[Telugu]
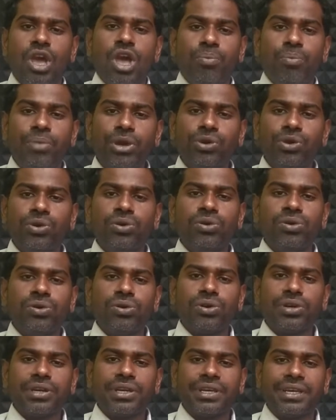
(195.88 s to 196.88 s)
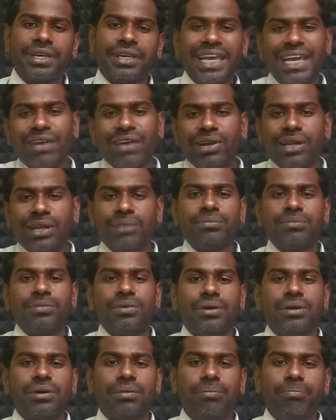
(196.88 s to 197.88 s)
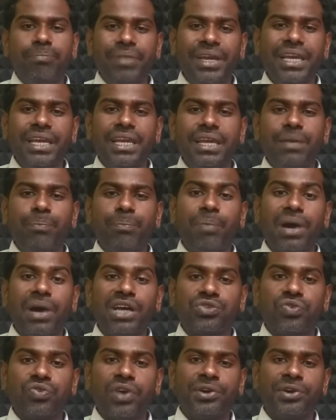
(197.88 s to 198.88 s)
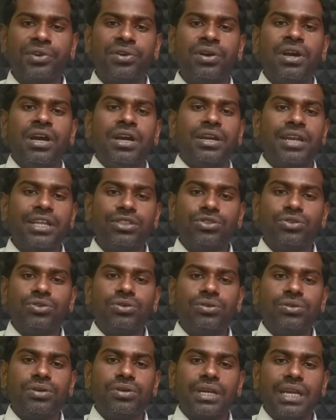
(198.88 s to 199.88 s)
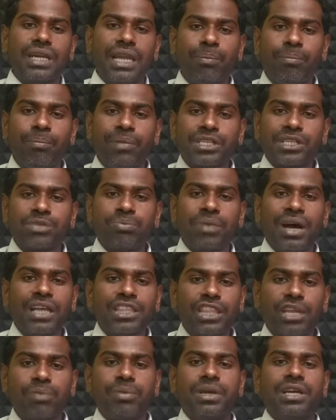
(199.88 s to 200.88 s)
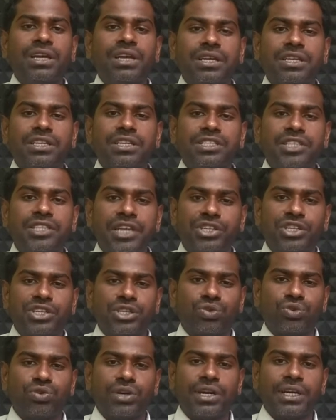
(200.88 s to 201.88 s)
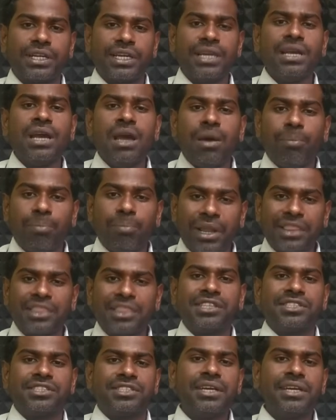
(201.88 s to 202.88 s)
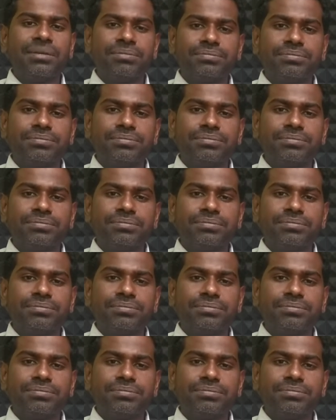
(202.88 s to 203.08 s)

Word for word: మీరు కేవలం మీ పాస్వర్డ్ నందు నంబర్స్ మాత్రమే సెట్ చేసుకోవడానికి ప్రయత్నిస్తే